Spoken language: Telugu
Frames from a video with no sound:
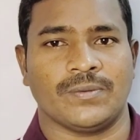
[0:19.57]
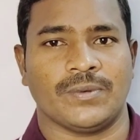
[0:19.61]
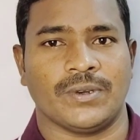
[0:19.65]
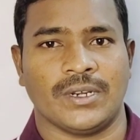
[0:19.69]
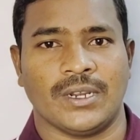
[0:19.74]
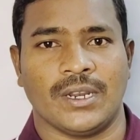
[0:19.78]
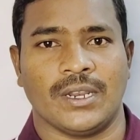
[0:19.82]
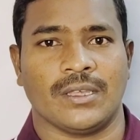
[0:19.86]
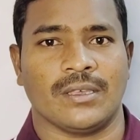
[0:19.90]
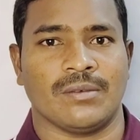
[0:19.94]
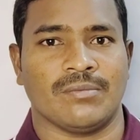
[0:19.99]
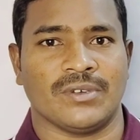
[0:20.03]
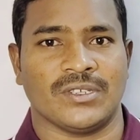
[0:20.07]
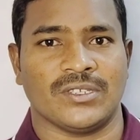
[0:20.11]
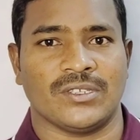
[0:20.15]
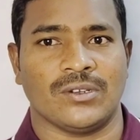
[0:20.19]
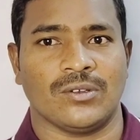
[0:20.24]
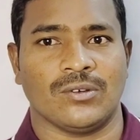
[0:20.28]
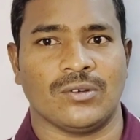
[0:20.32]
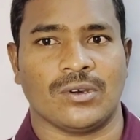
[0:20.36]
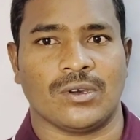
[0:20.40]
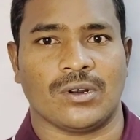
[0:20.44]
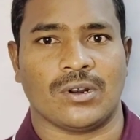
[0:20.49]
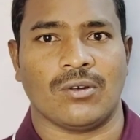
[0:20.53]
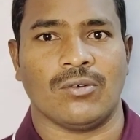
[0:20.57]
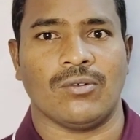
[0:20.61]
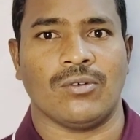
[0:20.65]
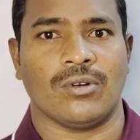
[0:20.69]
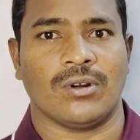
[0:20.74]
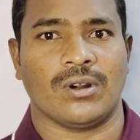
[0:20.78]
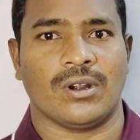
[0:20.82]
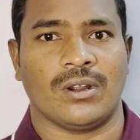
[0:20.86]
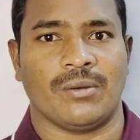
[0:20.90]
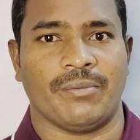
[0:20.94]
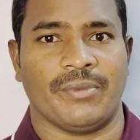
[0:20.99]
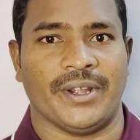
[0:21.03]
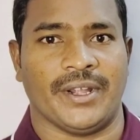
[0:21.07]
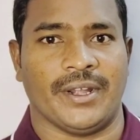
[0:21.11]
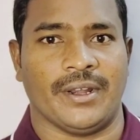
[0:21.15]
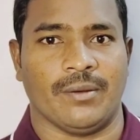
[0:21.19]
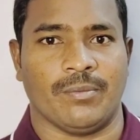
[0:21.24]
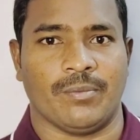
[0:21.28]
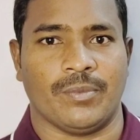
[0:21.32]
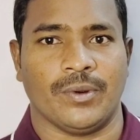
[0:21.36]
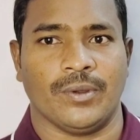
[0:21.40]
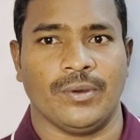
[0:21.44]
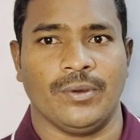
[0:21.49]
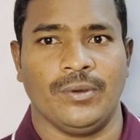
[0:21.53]
పిండిలకి మధ్యలో ఒక రౌండ్ రాడ్ని
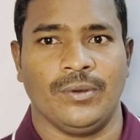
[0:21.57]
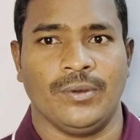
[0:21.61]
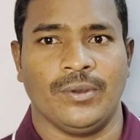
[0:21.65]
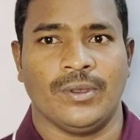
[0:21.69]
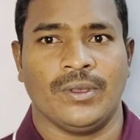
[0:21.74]
పెట్టినప్పుడు